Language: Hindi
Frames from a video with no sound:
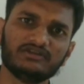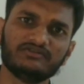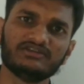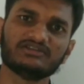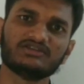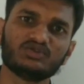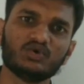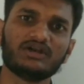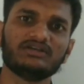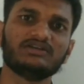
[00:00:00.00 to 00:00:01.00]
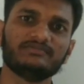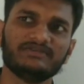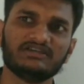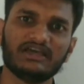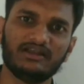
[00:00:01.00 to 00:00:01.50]
की वजह से थोड़ी
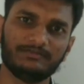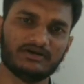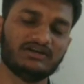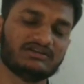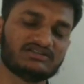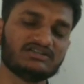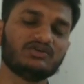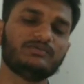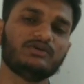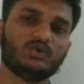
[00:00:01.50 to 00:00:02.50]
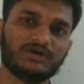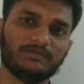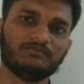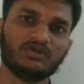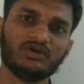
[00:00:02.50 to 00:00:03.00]
भी हेल्प अगर किसी को भी होगी
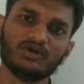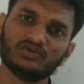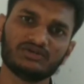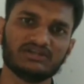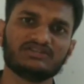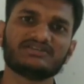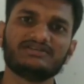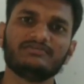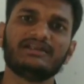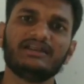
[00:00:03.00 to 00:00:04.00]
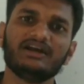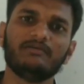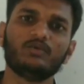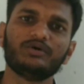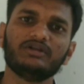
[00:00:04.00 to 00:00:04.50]
तो ये चैनल बनाने
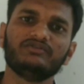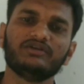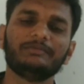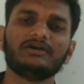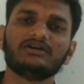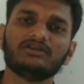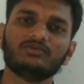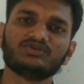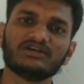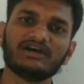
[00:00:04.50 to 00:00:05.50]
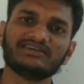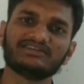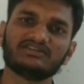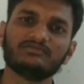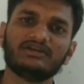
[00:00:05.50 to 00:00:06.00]
का मोटिव वहीं पे ख़त्म हो जाएगा ये
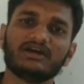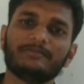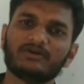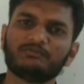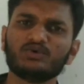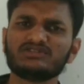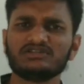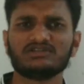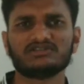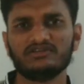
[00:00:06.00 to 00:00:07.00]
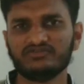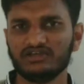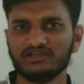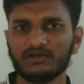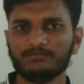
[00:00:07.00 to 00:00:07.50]
चैनल बनाने का परपोज ये सिर्फ
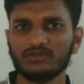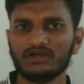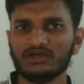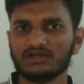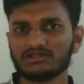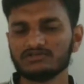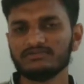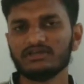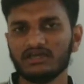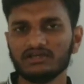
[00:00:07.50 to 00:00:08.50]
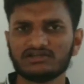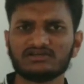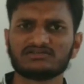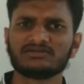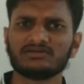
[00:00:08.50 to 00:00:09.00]
यही है किसी भी
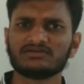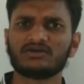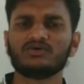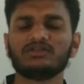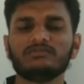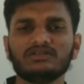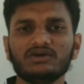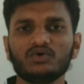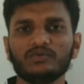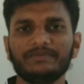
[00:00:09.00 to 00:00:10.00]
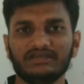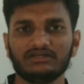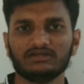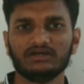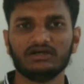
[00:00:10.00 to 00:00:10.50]
एक ज़रूरतमंद को भी
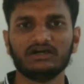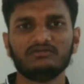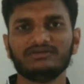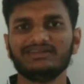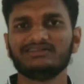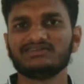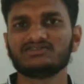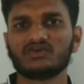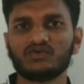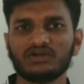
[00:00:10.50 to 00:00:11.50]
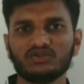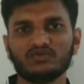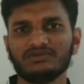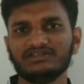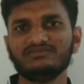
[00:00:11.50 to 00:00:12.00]
अगर मदद की ज़रूरत
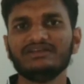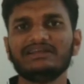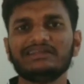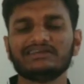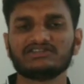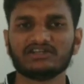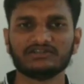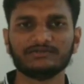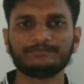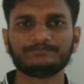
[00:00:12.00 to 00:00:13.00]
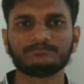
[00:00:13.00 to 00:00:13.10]
तो मदद मिलनी ही चाहिए